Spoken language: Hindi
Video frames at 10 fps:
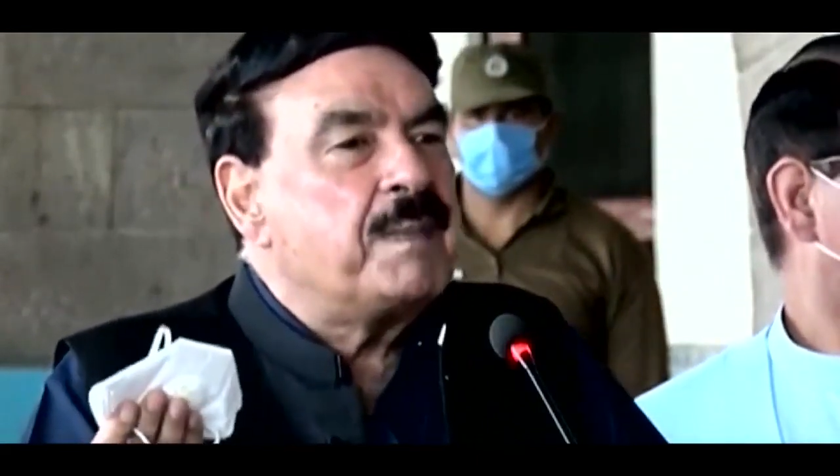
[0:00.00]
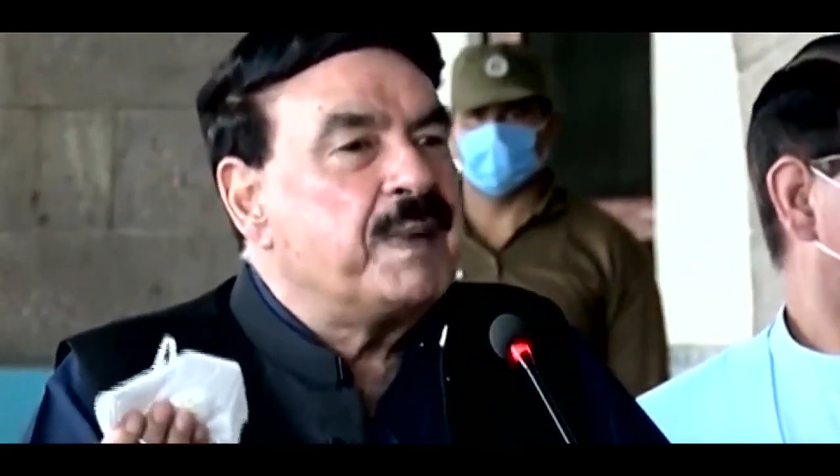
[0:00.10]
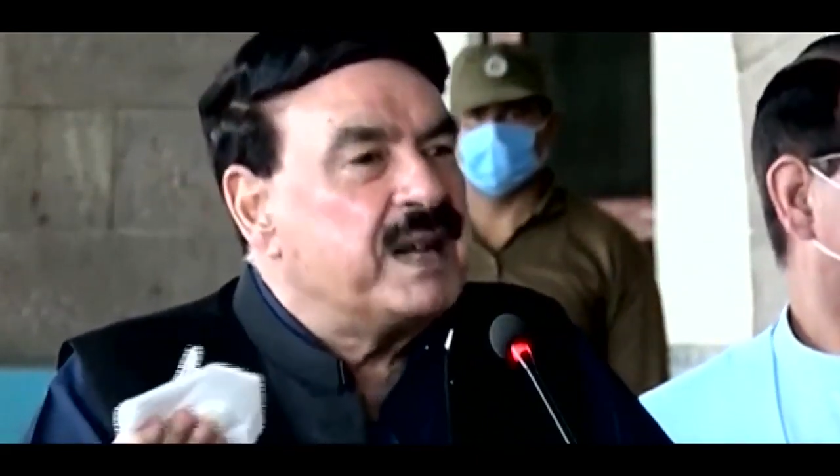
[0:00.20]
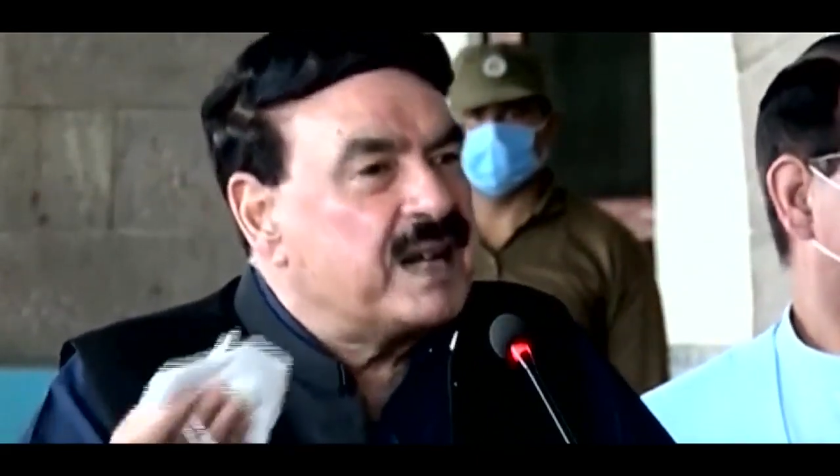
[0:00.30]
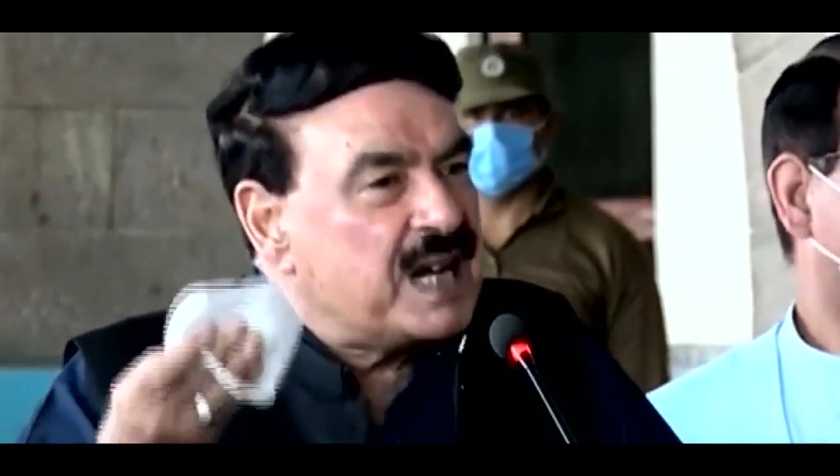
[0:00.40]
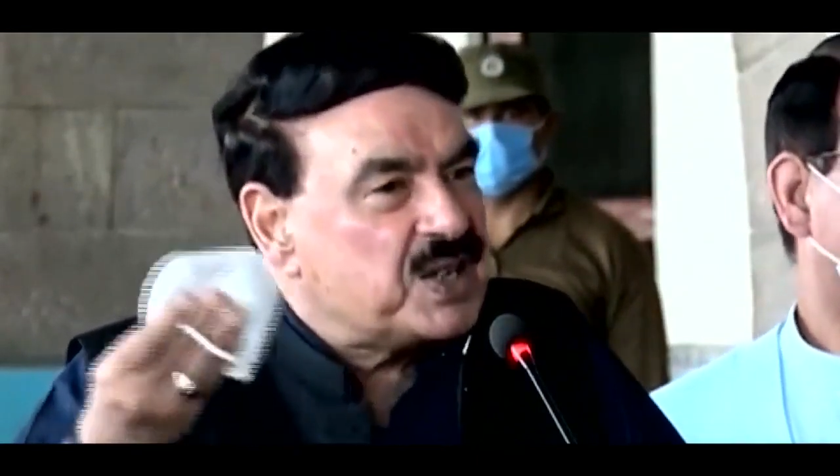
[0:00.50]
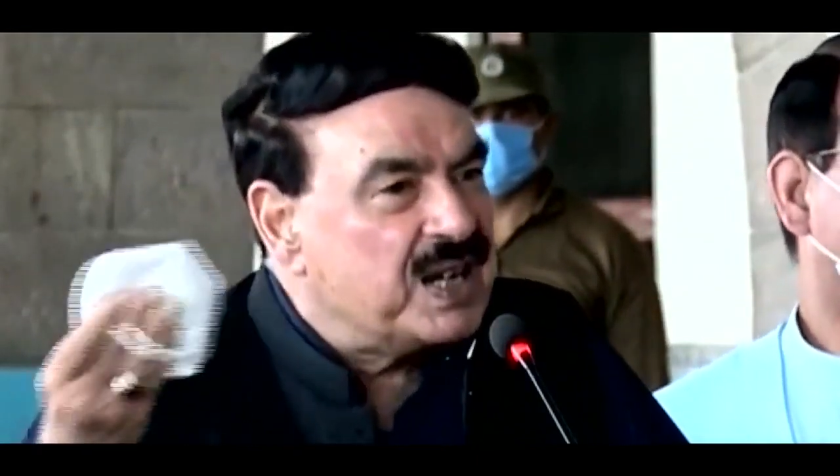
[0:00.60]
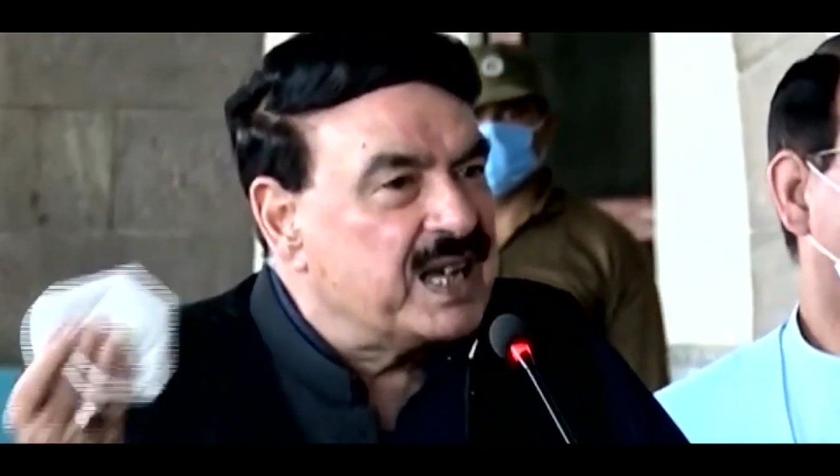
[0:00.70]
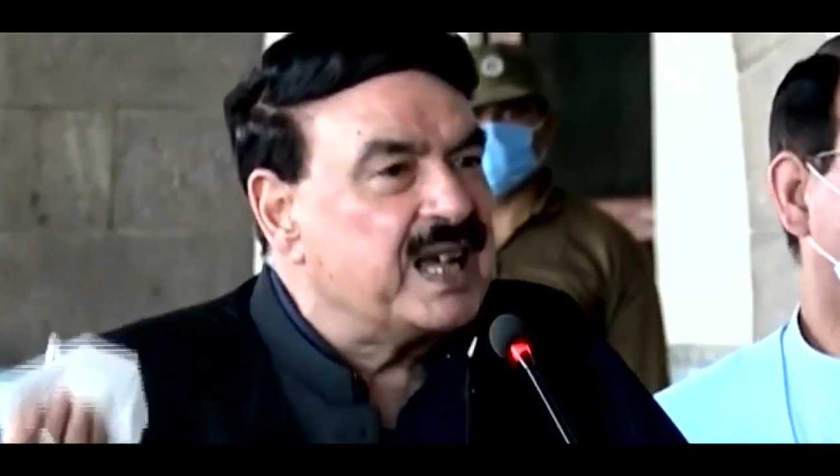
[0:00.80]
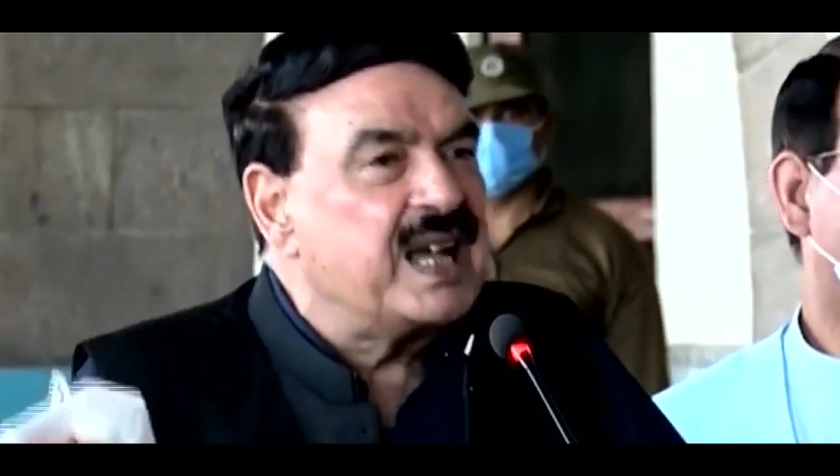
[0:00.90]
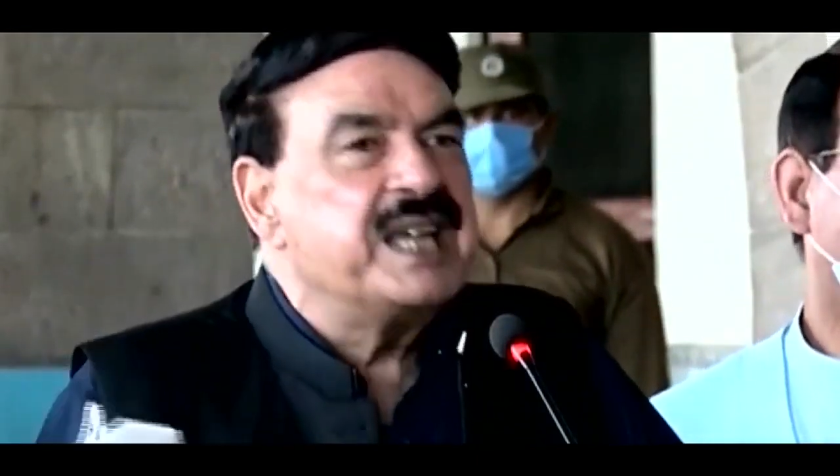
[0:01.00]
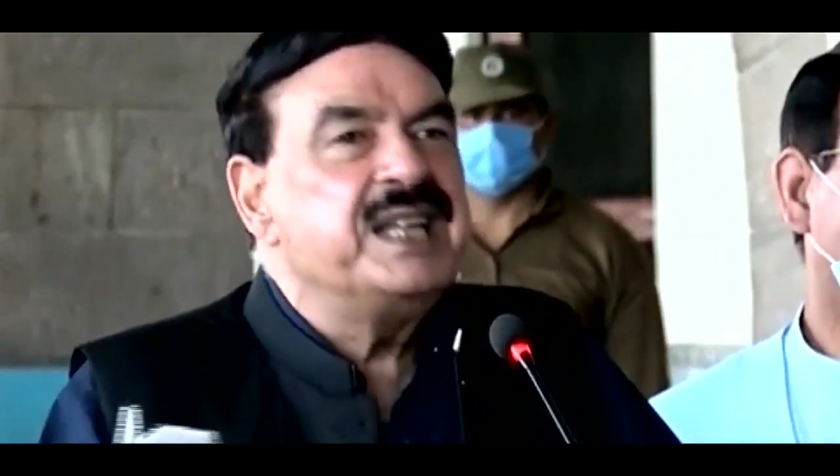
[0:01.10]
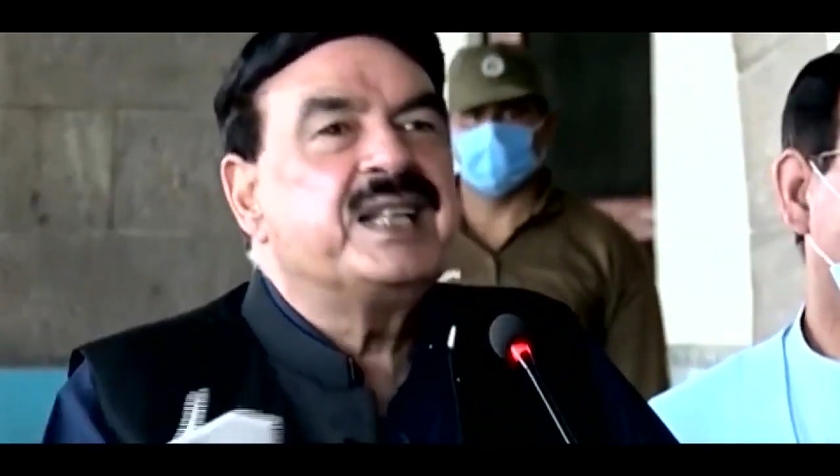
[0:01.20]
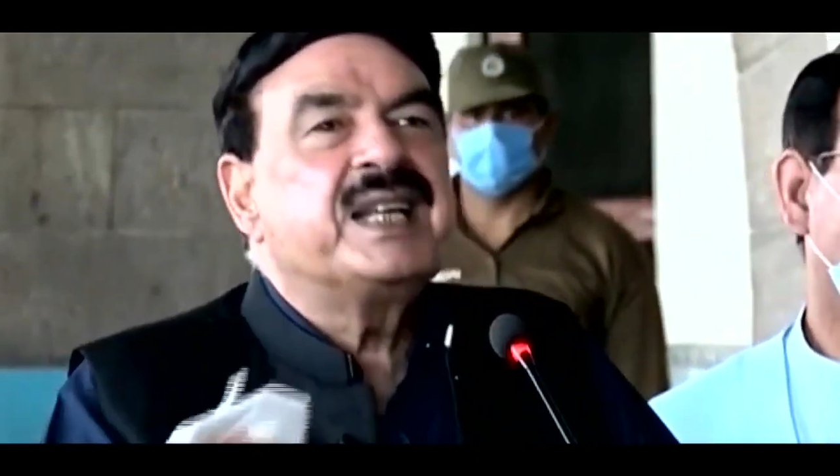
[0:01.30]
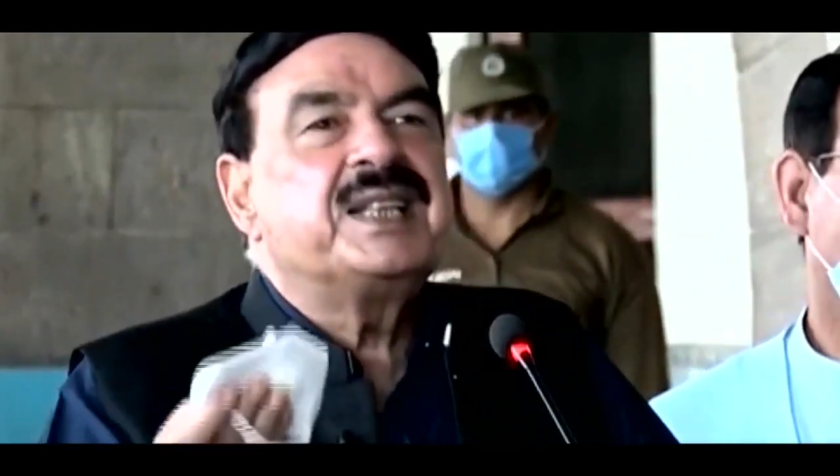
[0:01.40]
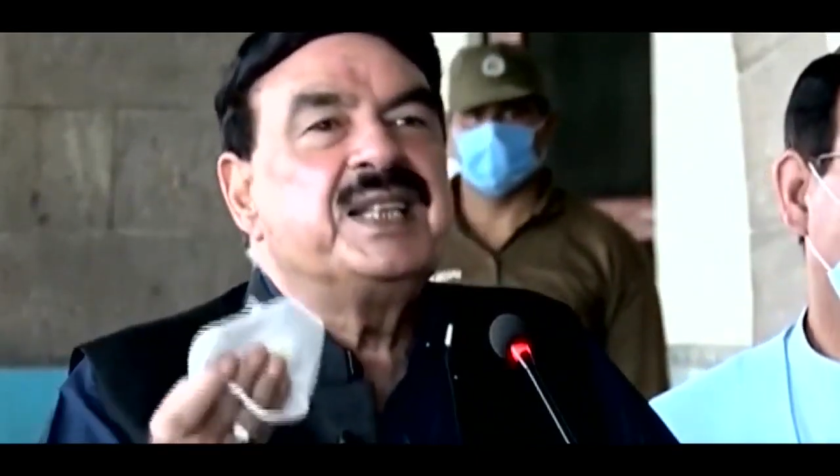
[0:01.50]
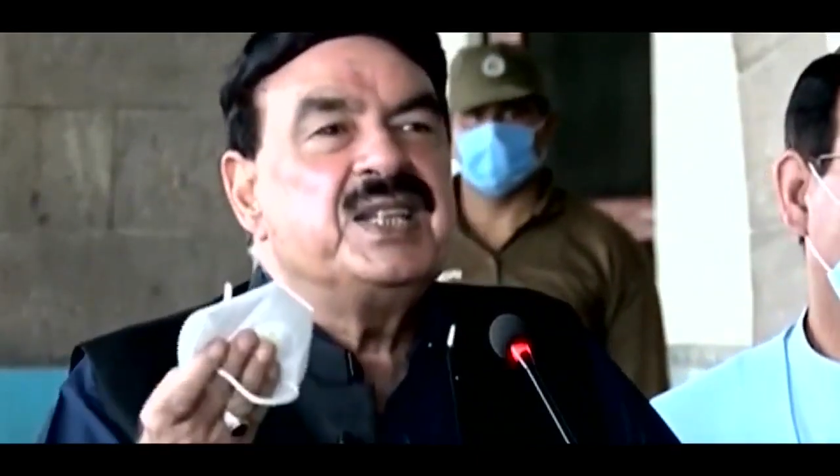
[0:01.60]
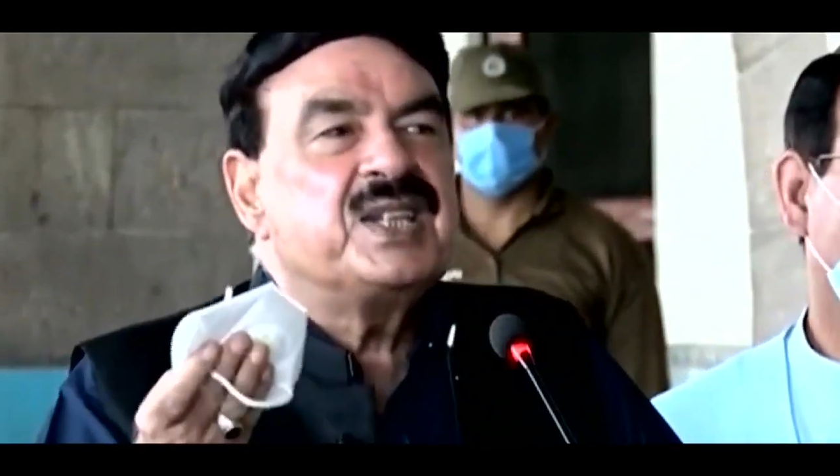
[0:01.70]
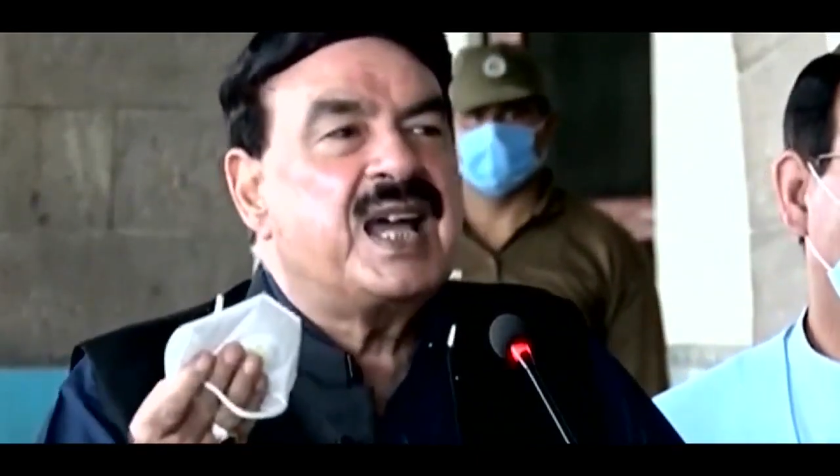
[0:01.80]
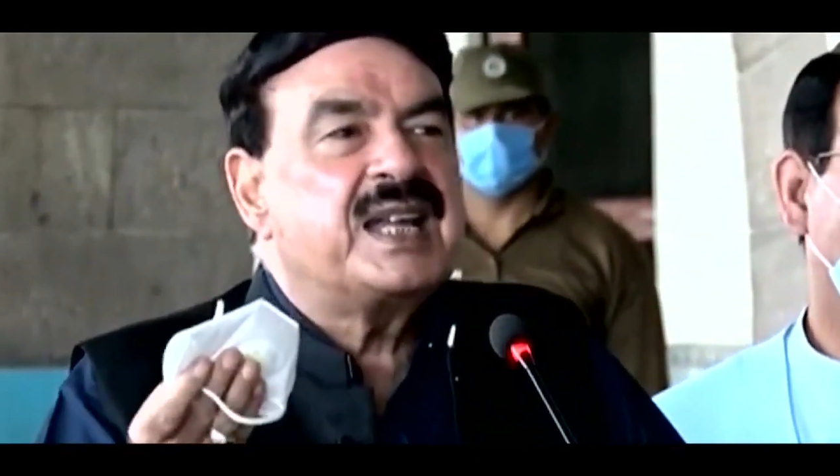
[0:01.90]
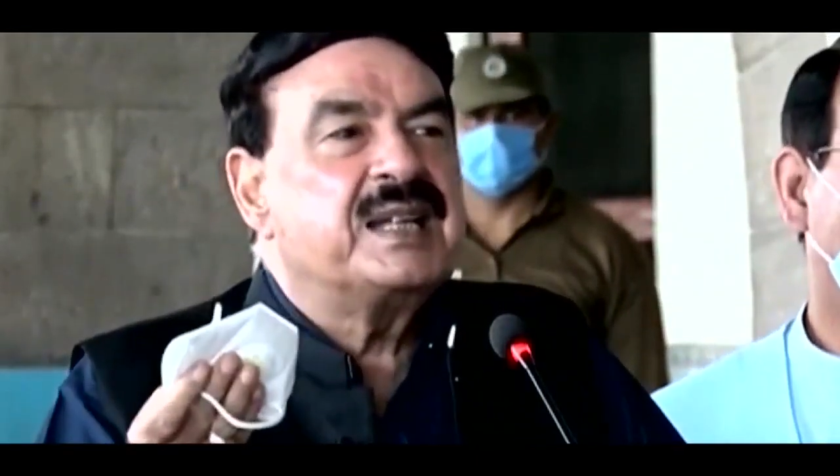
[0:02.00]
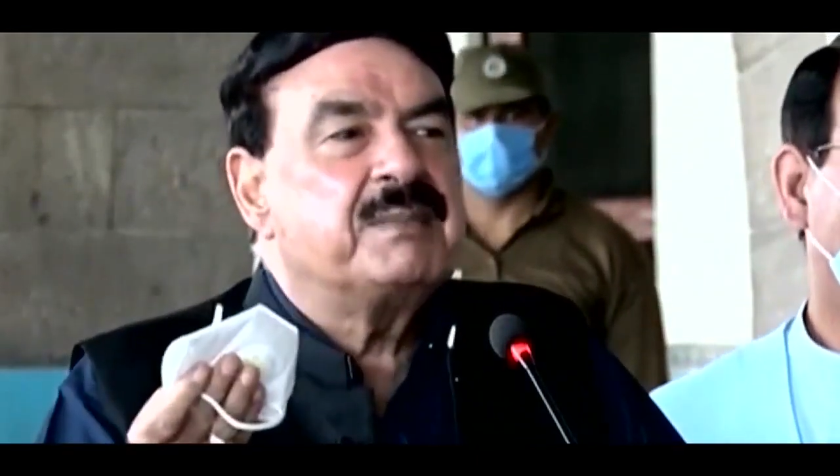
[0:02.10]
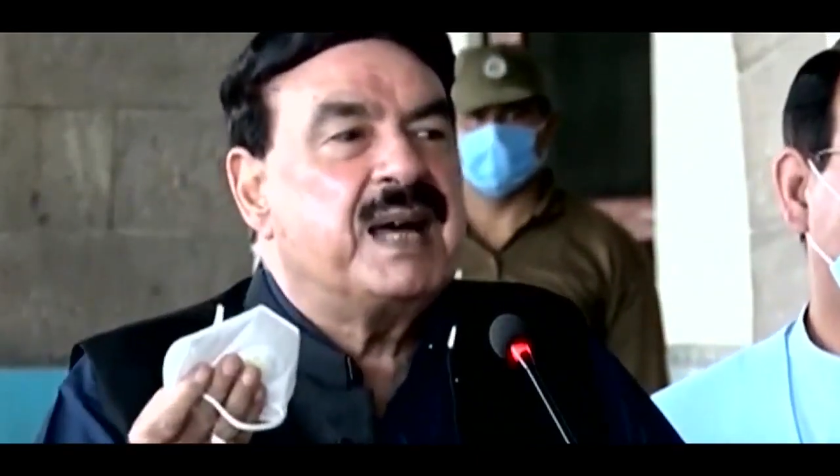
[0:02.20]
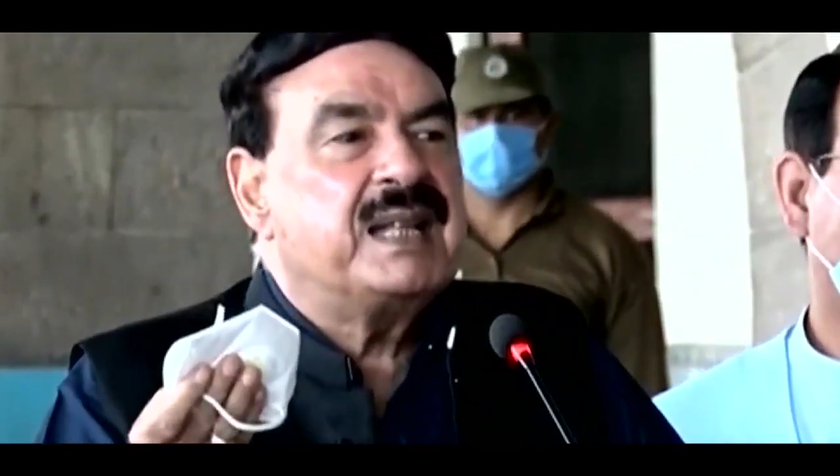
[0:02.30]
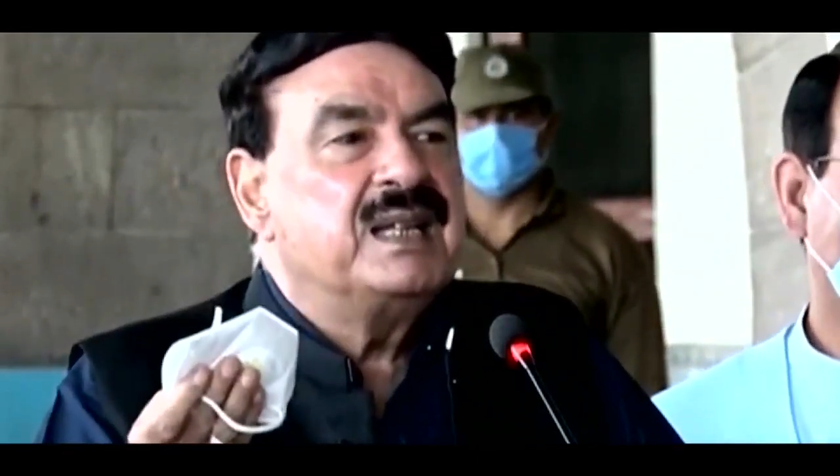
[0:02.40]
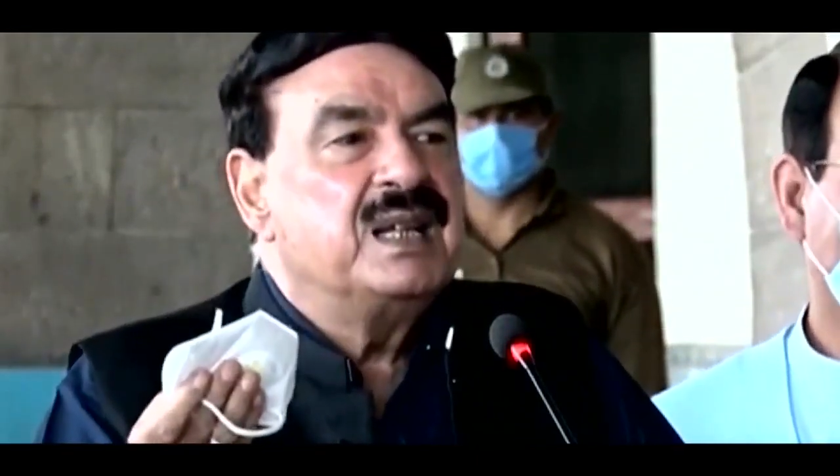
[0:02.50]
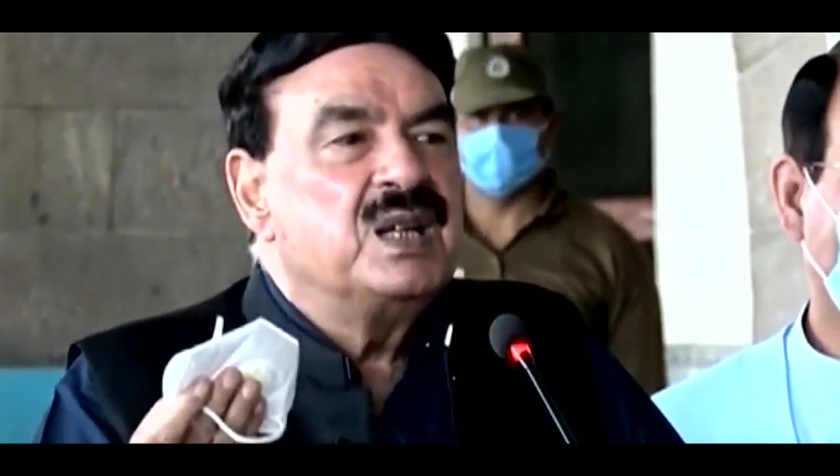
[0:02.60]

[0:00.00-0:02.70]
फिर रश लगेगा ईद के तीन चार दिन बाद